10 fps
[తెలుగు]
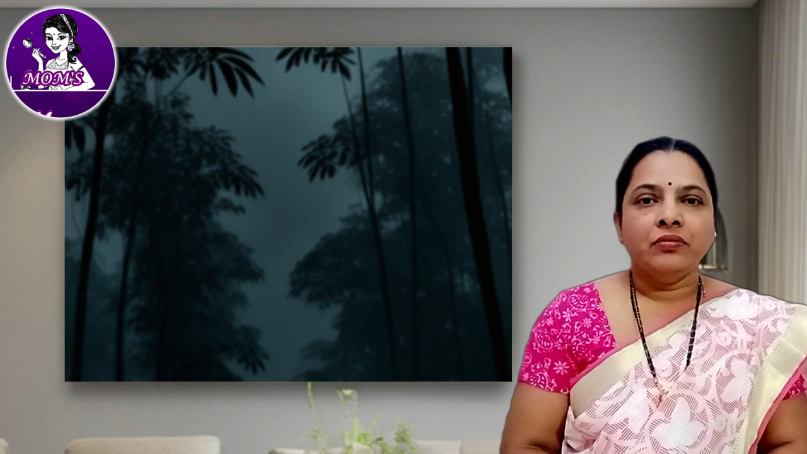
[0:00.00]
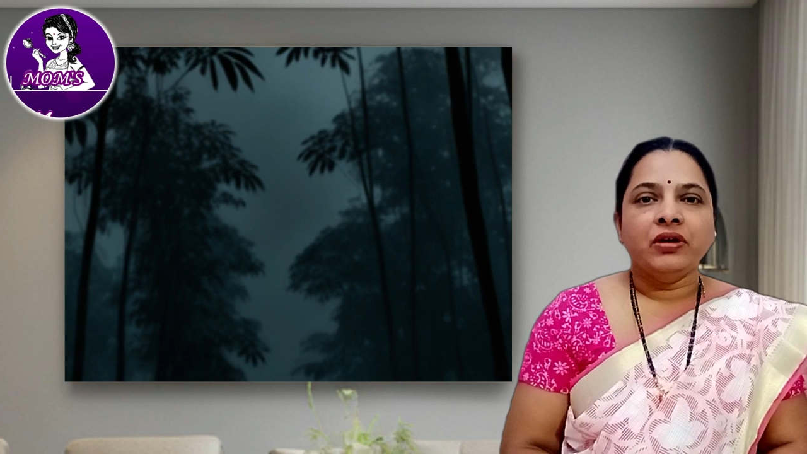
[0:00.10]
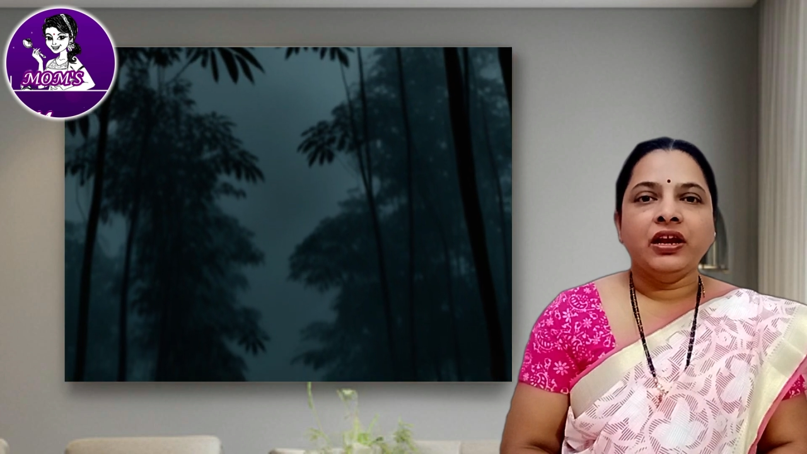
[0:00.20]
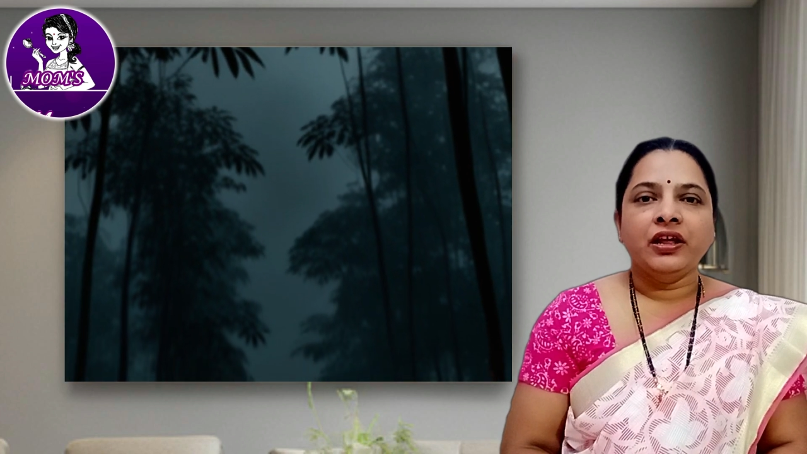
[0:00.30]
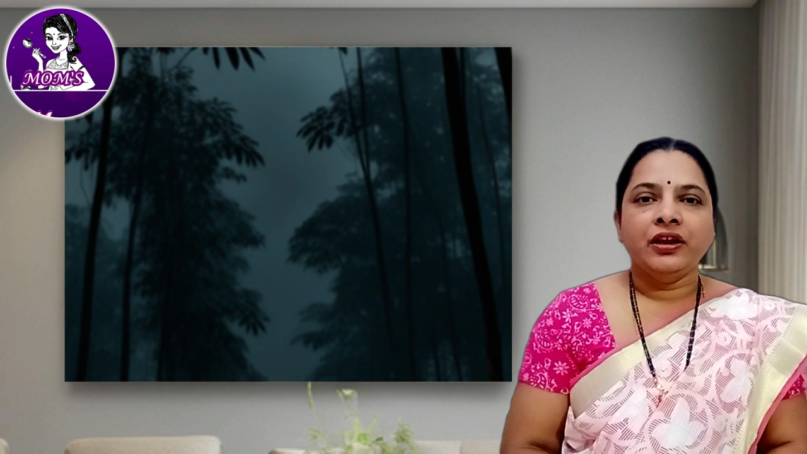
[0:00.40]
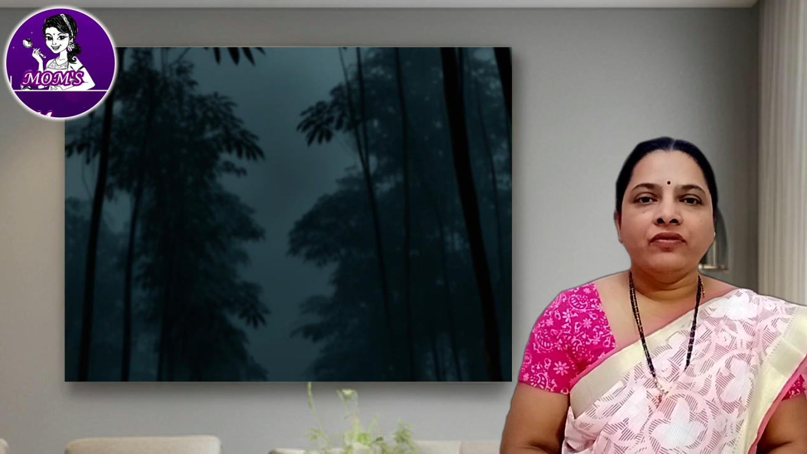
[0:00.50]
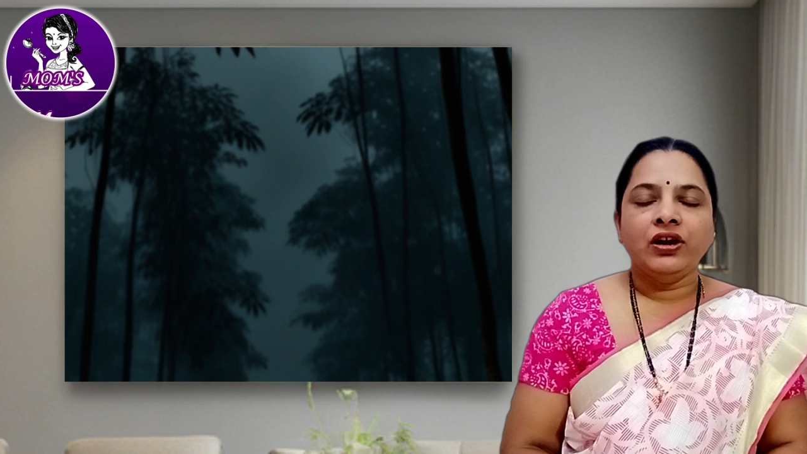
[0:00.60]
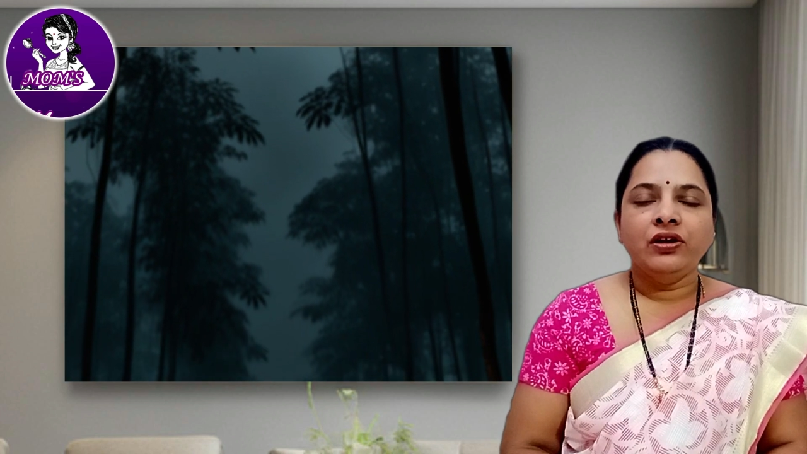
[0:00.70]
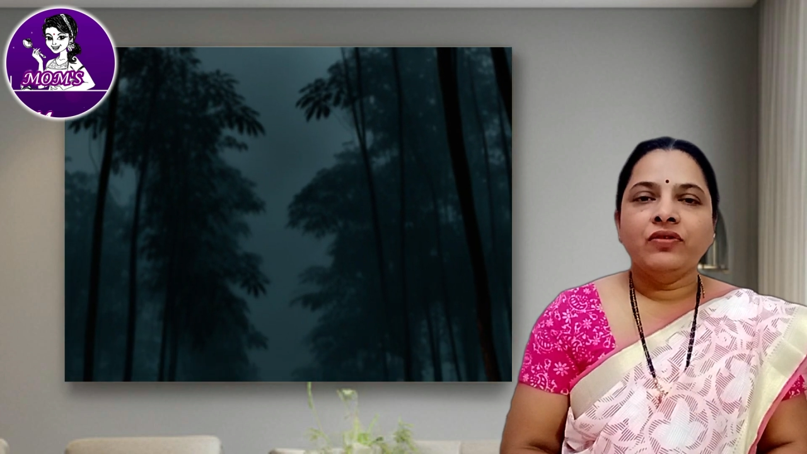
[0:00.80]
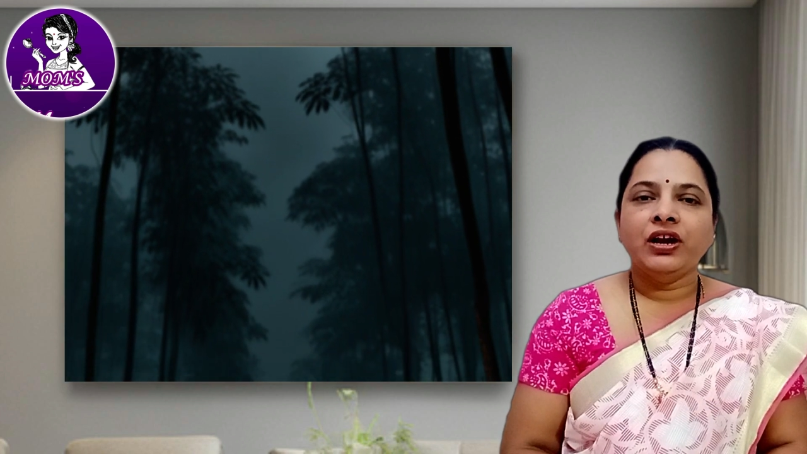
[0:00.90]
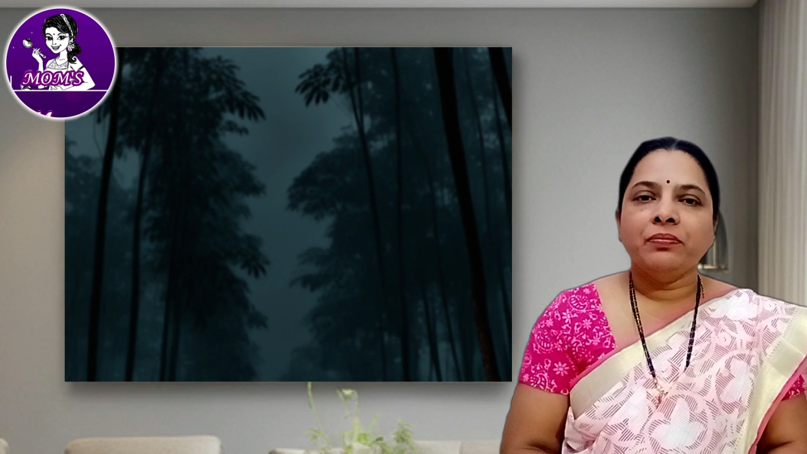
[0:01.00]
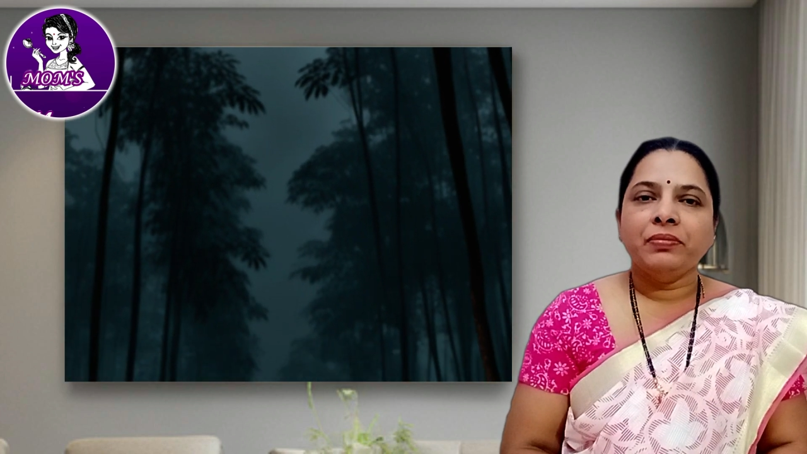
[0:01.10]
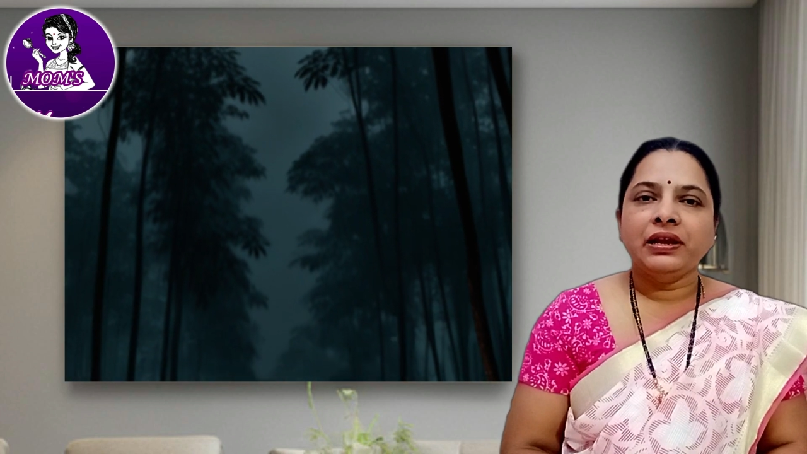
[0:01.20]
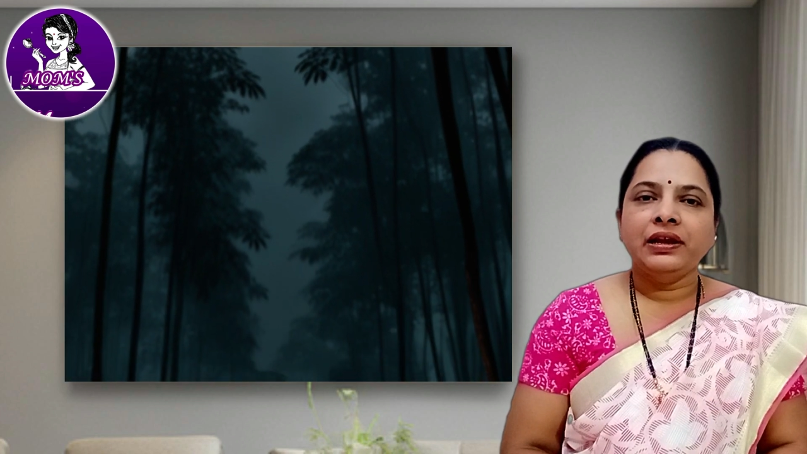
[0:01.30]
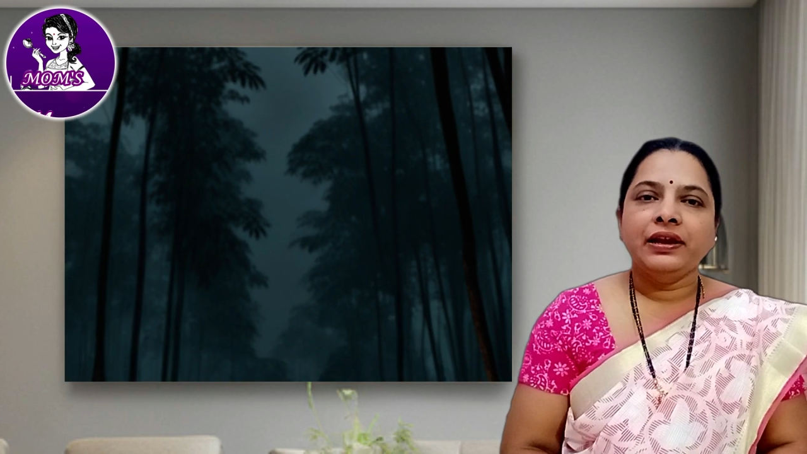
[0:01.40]
అలానా వాళ్ళు వాళ్ళ
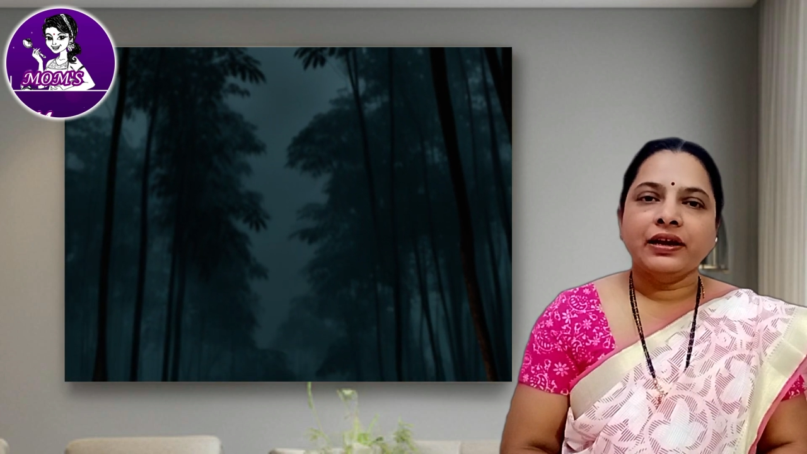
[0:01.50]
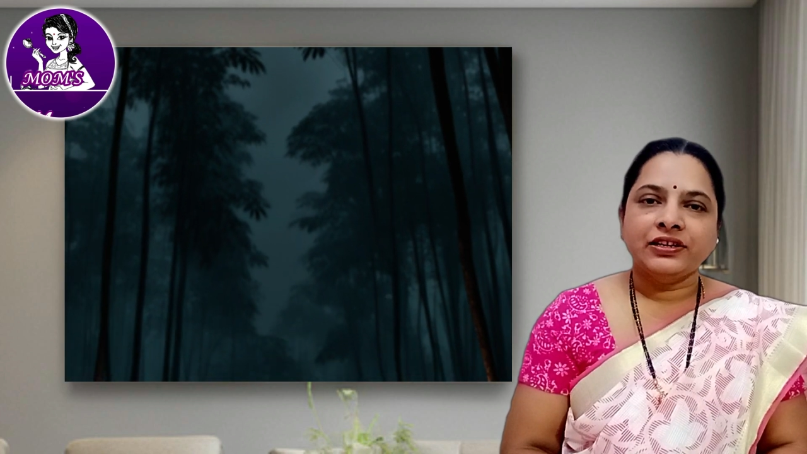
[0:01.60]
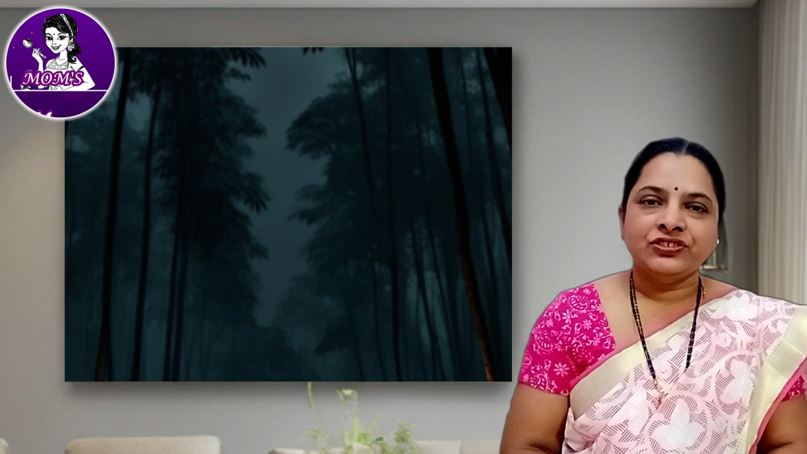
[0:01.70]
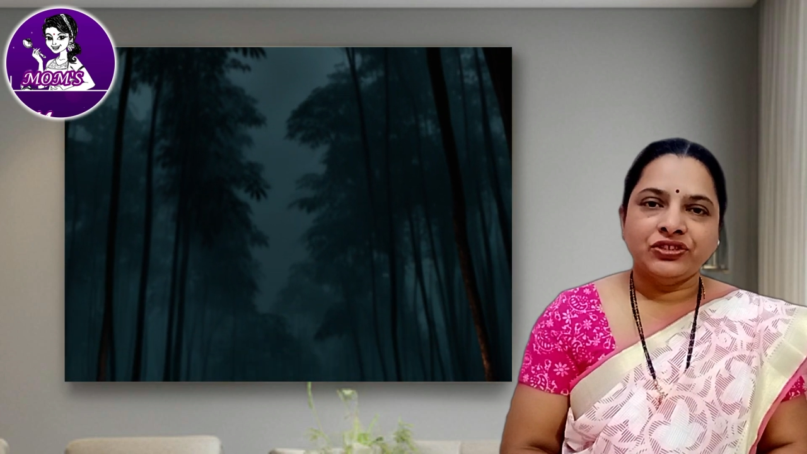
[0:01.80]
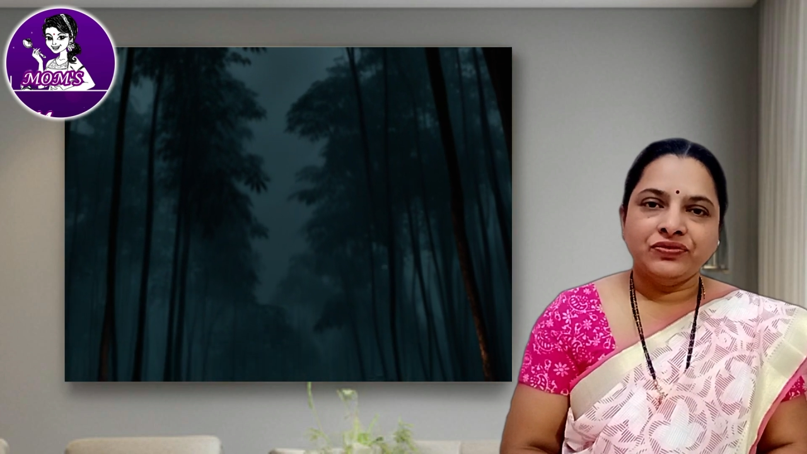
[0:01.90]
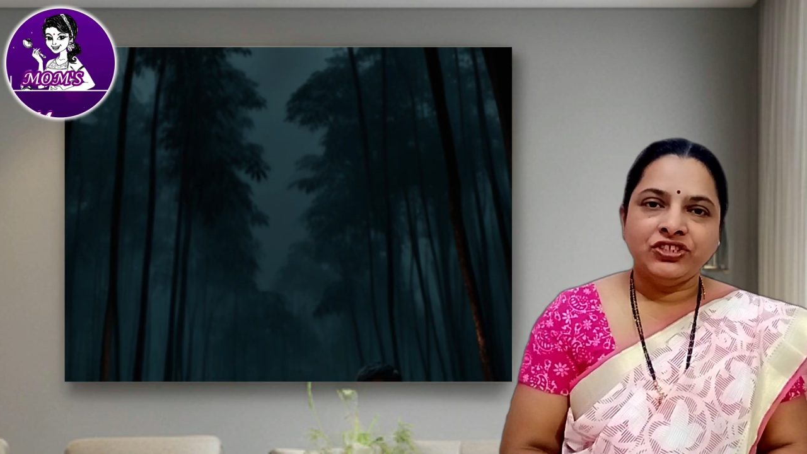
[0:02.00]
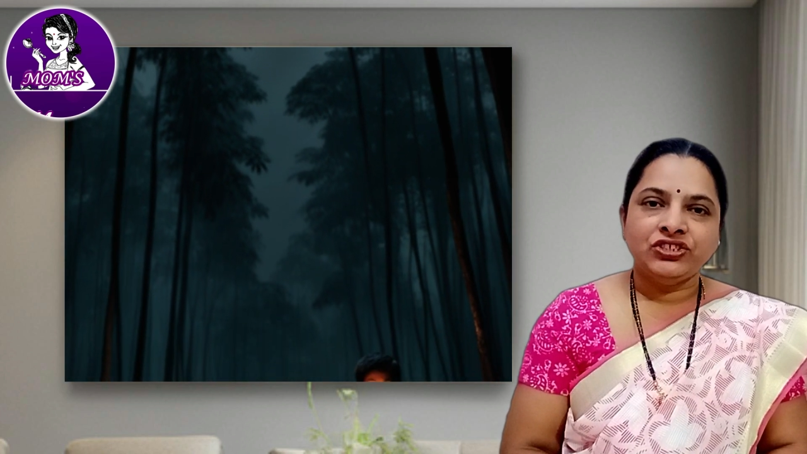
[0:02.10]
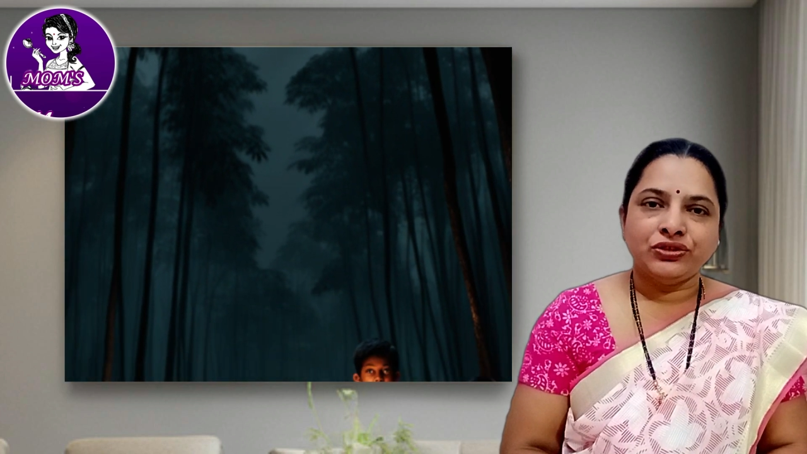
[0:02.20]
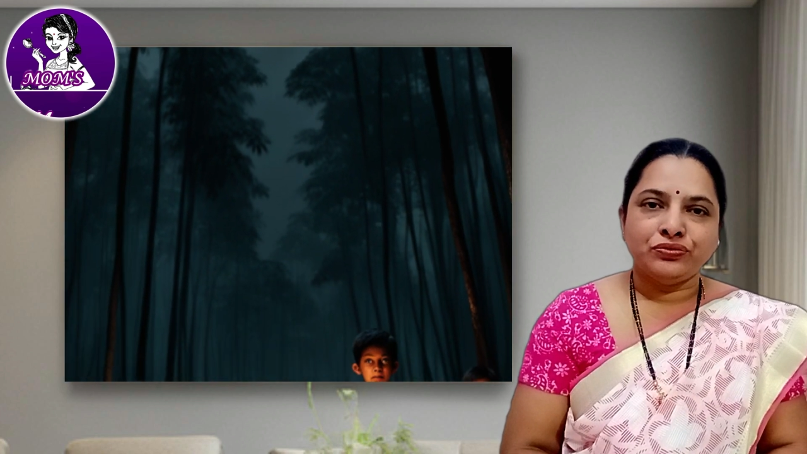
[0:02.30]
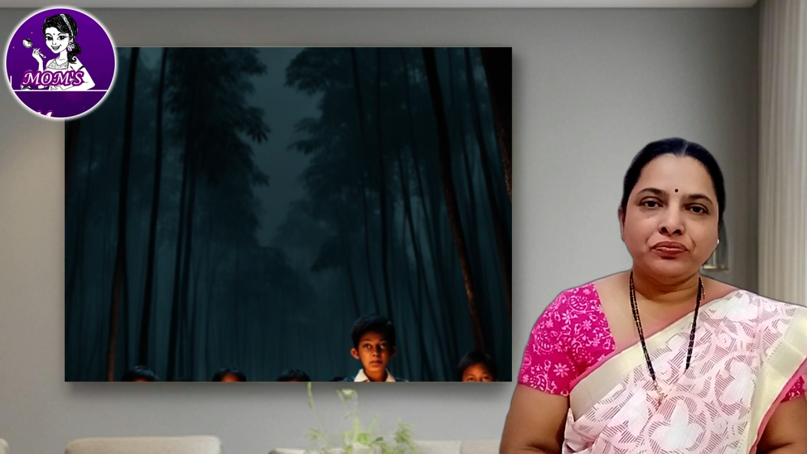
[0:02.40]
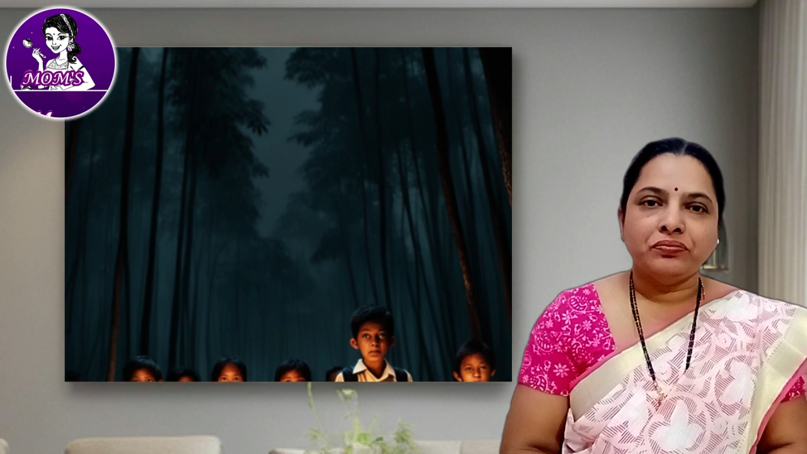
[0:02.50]
పిల్లల్ని అక్కడ చదివించారు